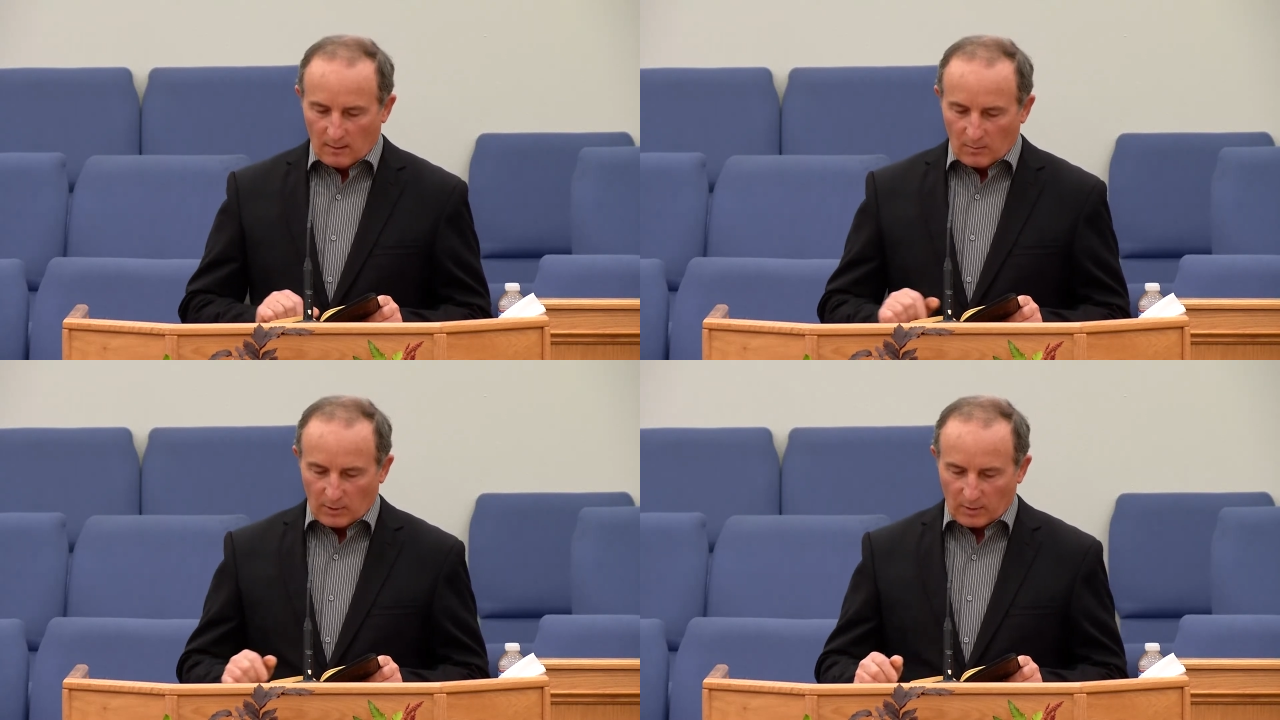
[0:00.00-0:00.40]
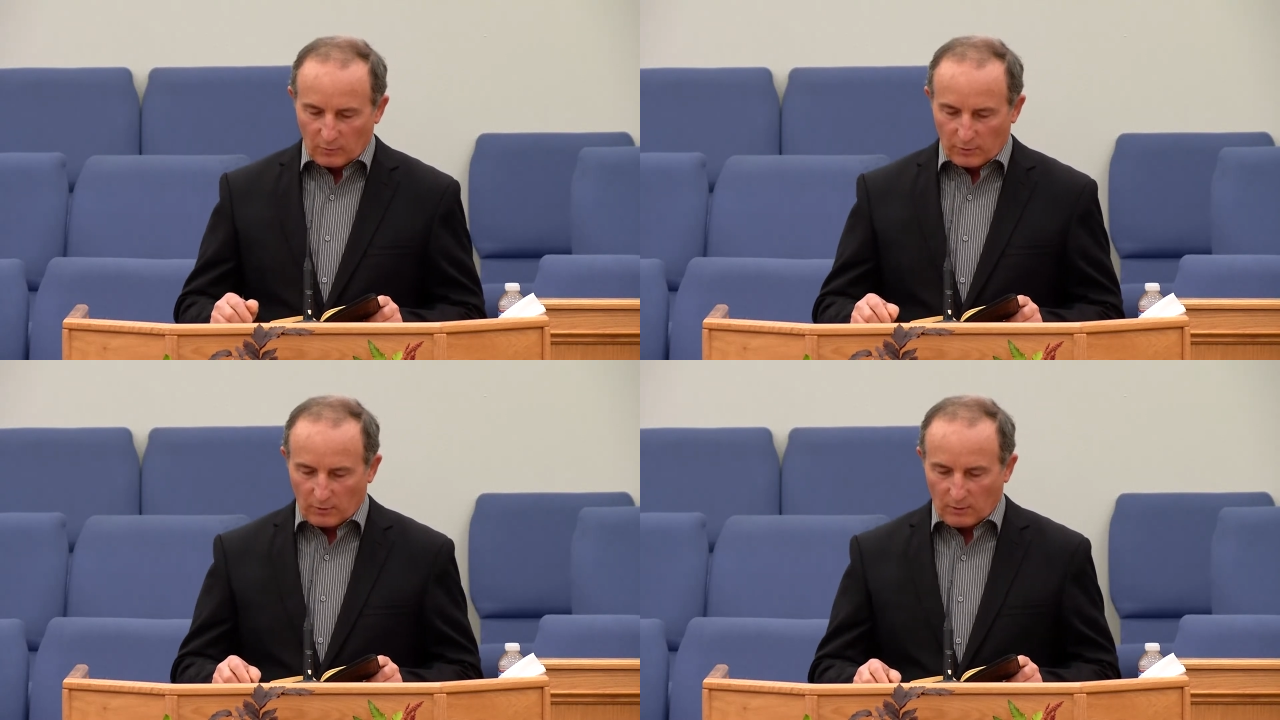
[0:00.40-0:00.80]

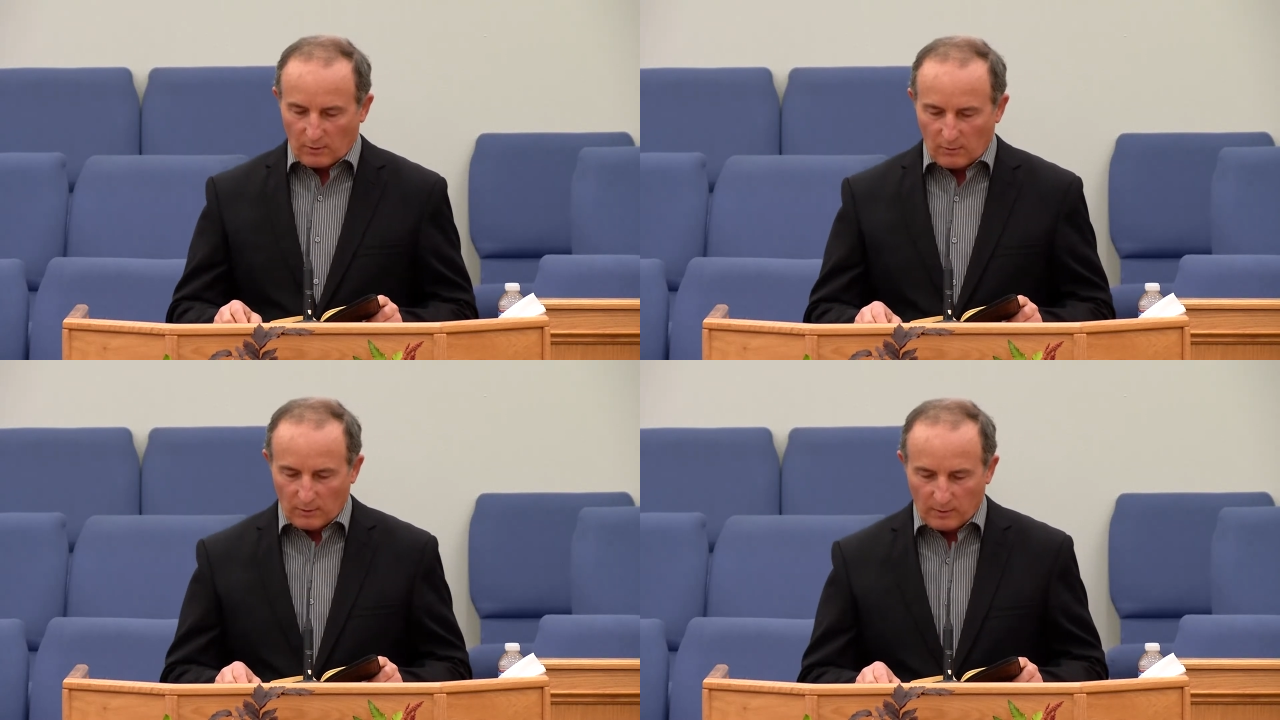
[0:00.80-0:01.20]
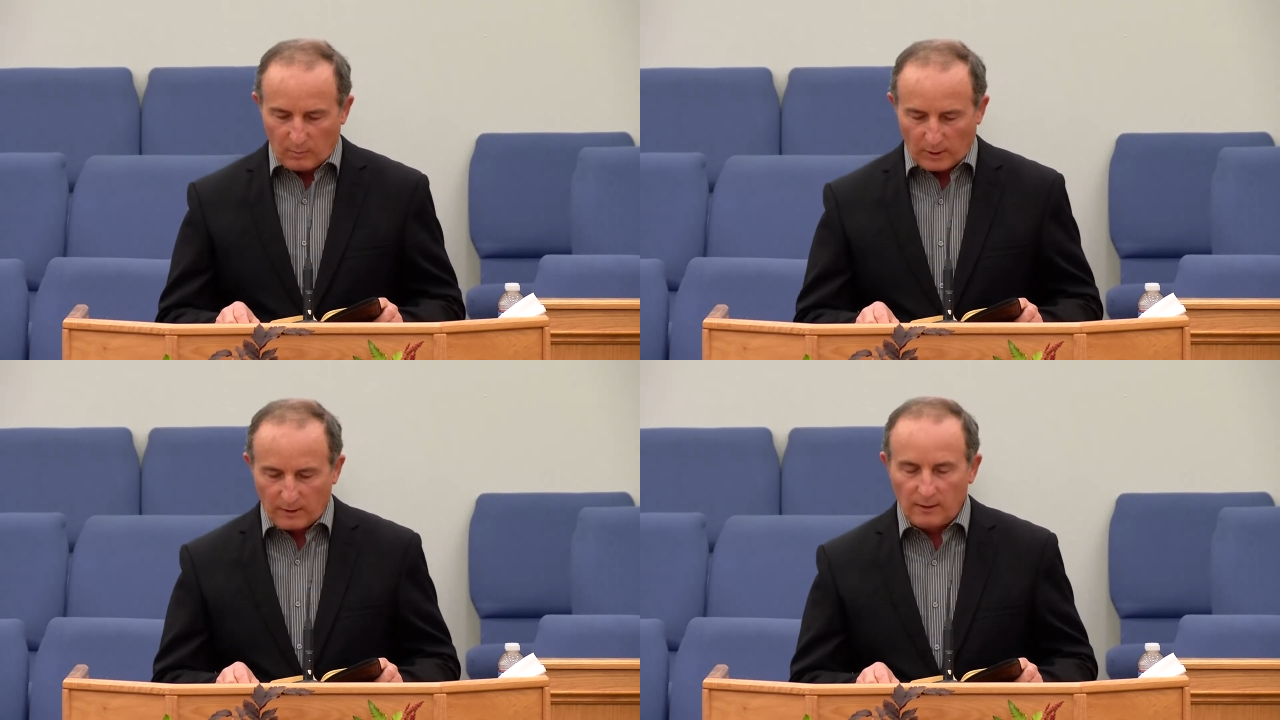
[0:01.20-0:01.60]
потому что Он
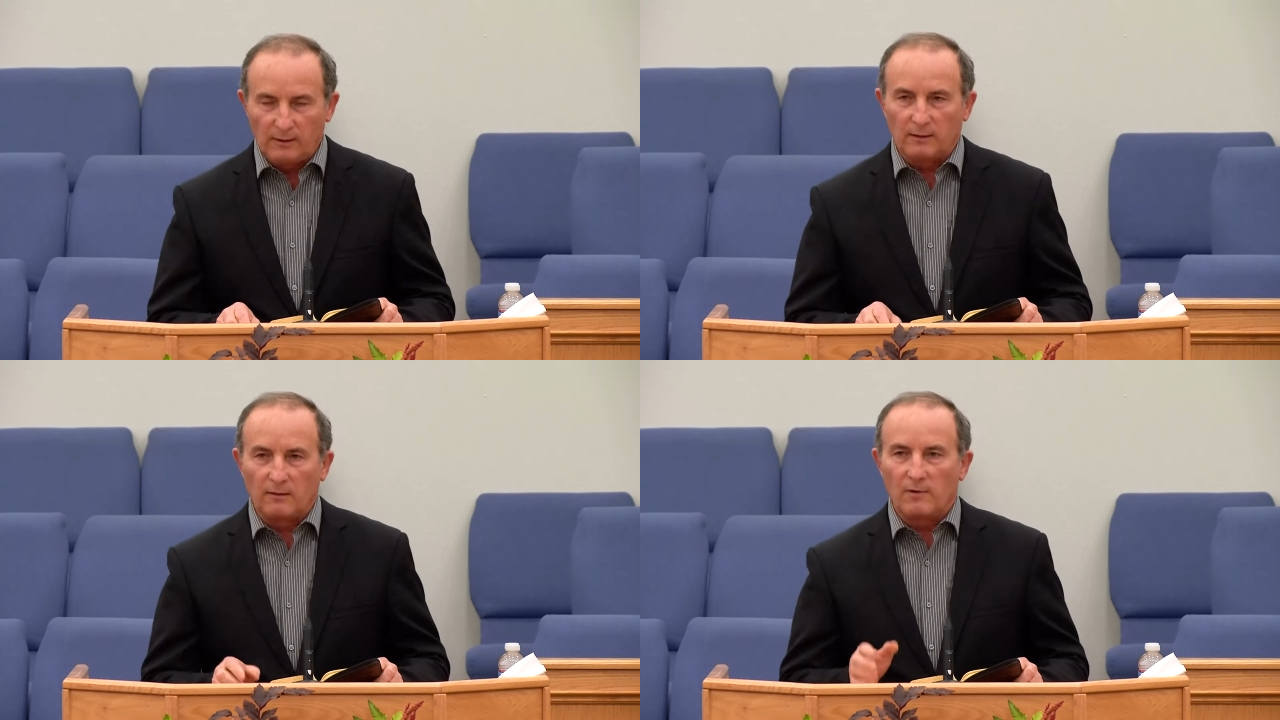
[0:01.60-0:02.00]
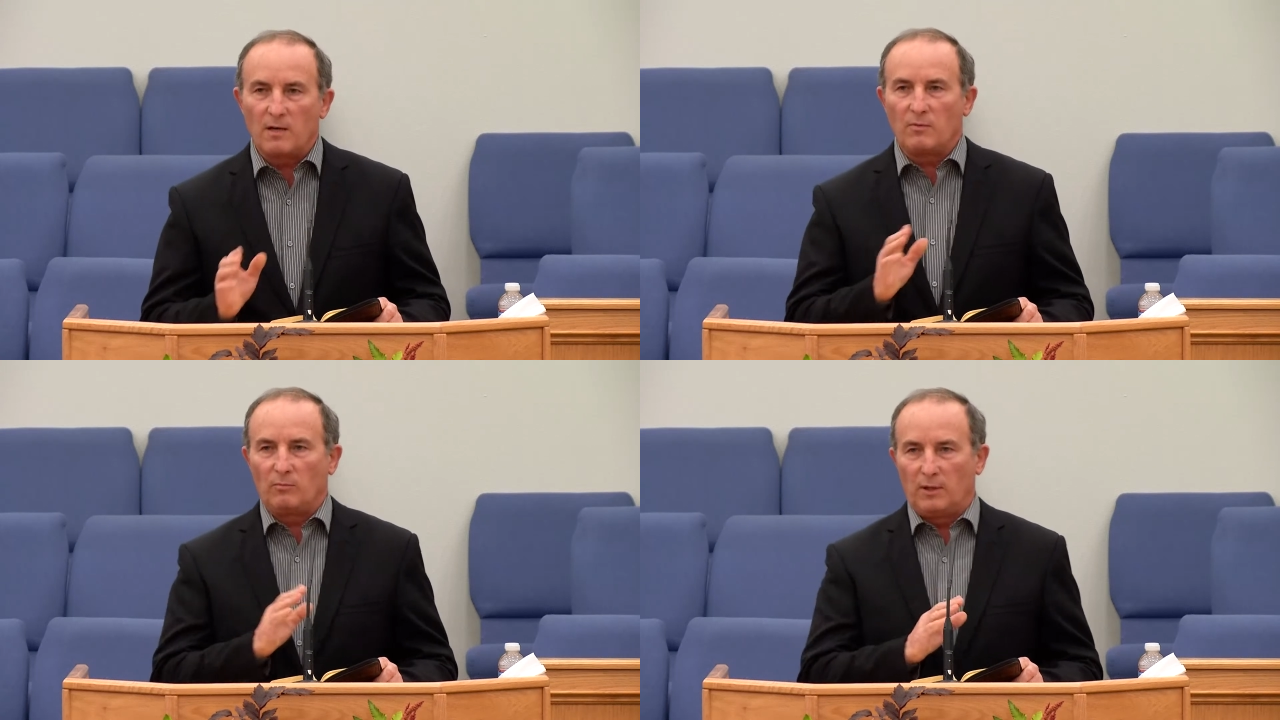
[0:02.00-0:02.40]
продлил это
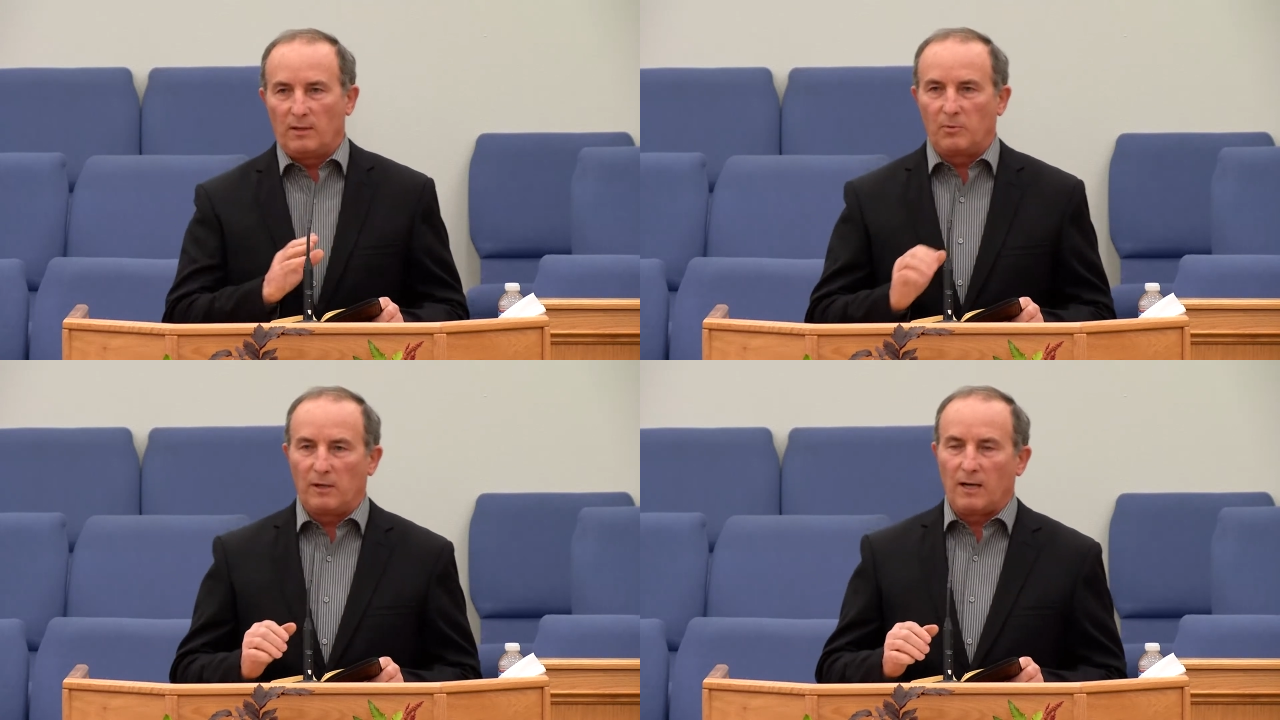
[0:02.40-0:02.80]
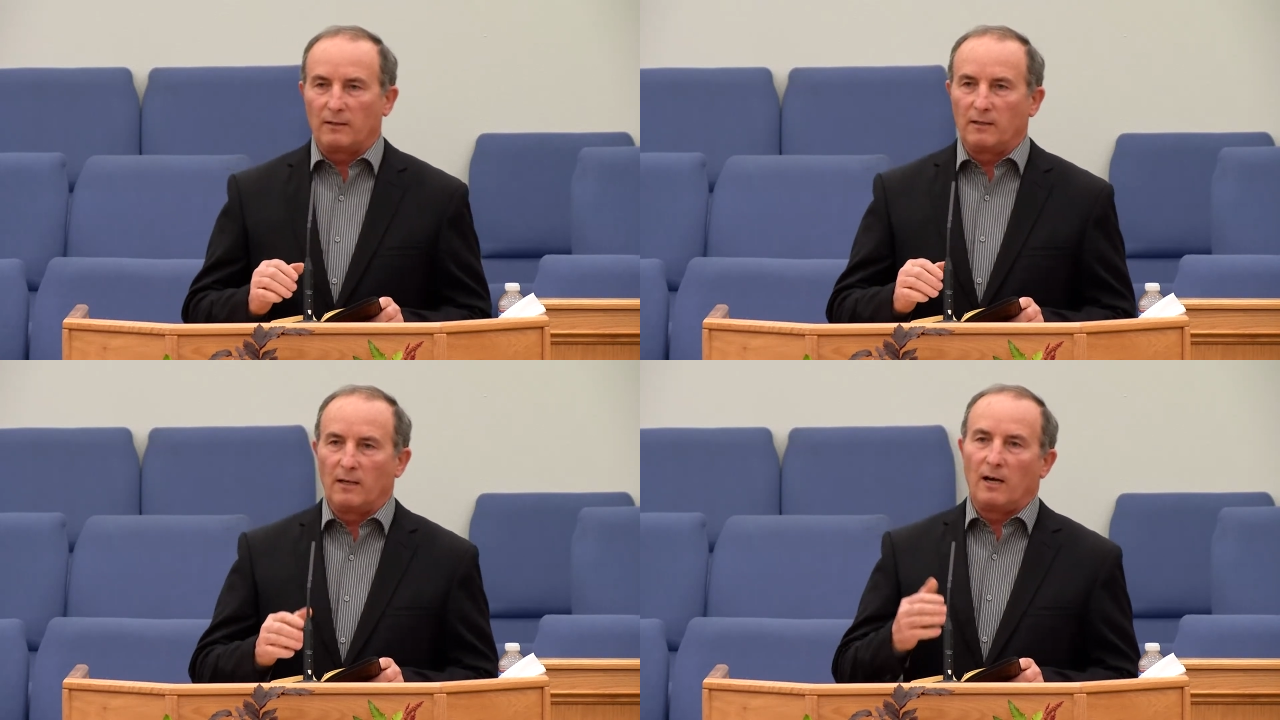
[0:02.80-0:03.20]
время благоприятное,